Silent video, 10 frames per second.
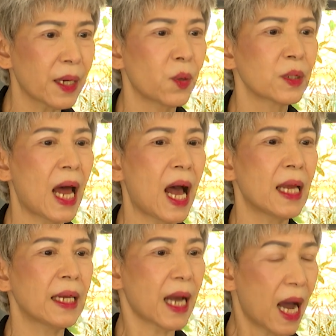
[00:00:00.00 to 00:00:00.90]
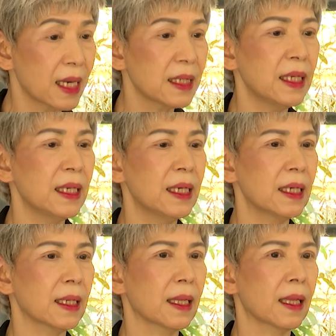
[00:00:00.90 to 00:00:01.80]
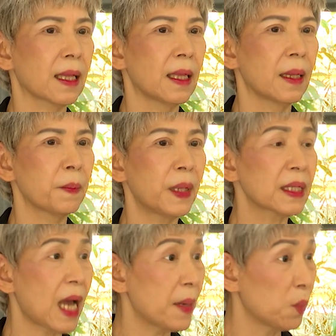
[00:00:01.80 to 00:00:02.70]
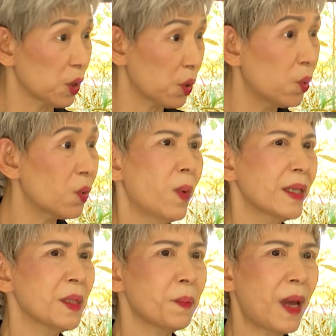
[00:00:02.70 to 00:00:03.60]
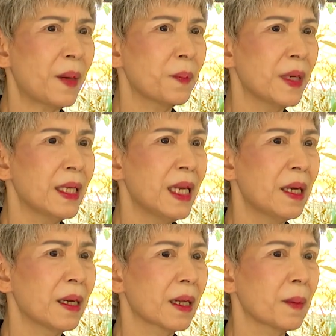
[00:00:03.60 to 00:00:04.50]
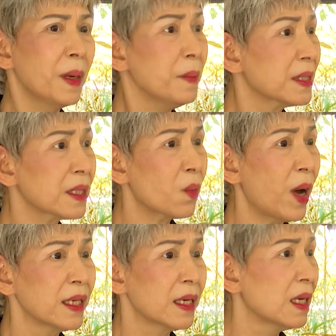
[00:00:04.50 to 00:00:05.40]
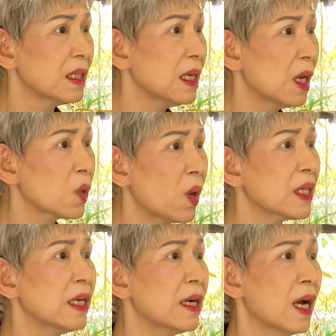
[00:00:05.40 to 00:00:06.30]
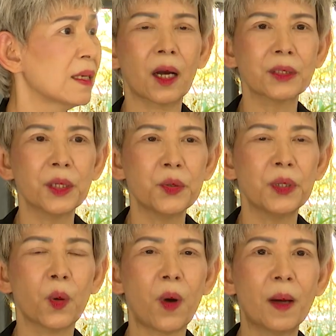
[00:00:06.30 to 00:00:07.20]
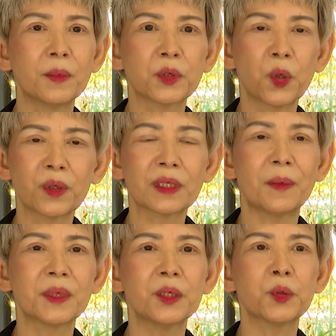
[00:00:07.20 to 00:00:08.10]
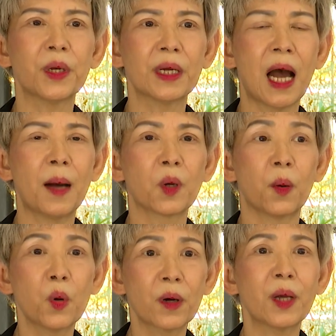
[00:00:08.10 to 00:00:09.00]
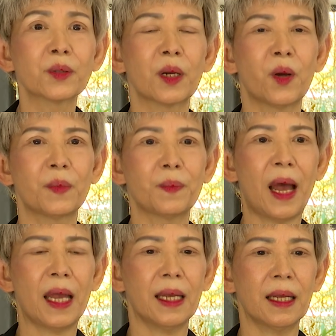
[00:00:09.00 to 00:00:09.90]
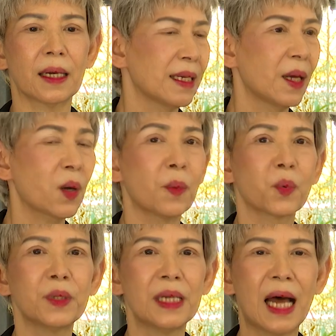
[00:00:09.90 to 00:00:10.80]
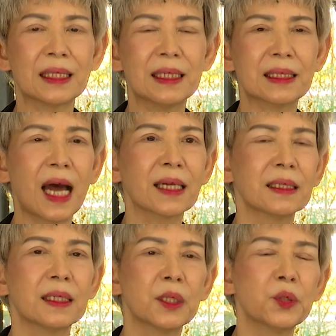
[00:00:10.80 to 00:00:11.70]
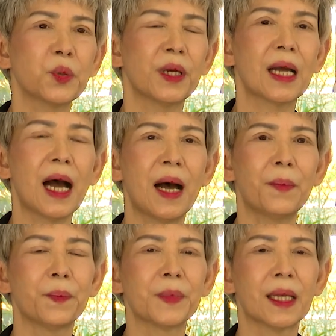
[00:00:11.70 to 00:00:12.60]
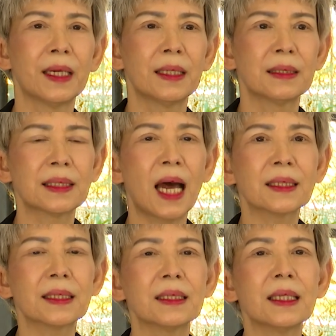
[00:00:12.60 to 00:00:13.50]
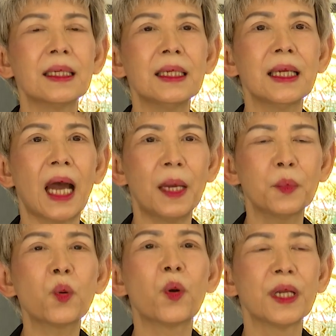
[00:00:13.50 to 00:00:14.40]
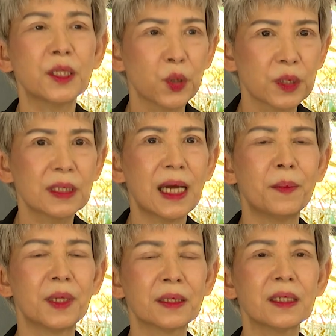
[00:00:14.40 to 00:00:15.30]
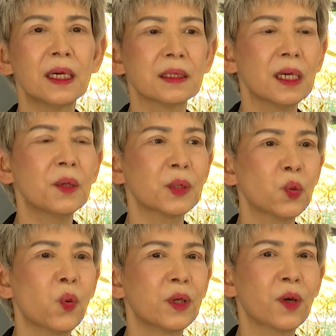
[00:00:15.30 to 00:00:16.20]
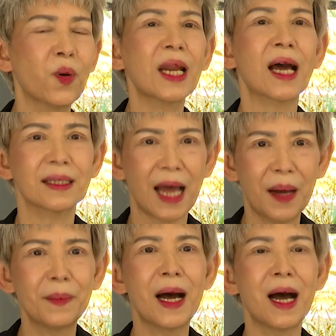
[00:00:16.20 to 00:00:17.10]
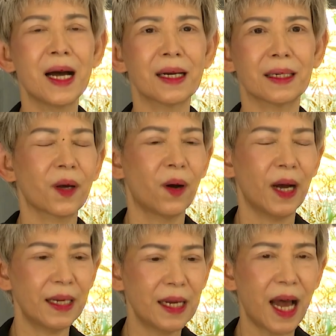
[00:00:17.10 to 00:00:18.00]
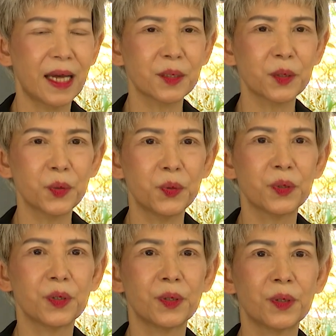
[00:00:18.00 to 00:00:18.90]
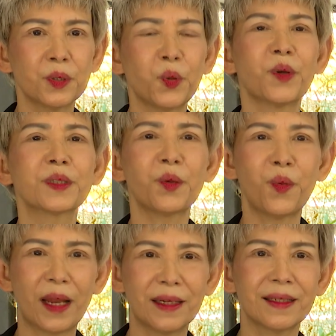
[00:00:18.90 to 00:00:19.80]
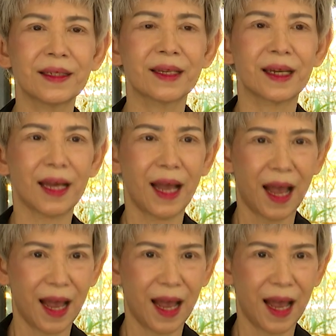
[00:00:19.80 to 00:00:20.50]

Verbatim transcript: ของดาในครั้งนี้เป็นการหมดทุกข์18ปีเนี่ยไม่มีกวันนึงเลยที่เราทอดทิ้งกันก็จะอยู่ในความทรงจำที่สวยงามของพวกเราตลอดไปแล้วขอบคุณดาที่สร้างสิ่งที่สวยงามสร้างสิ่งดีๆให้ผู้คนได้จดจำและเชื่อว่าทุกคนก็รักดามากขอให้ดาสู่สวงสวรรค์ค่ะ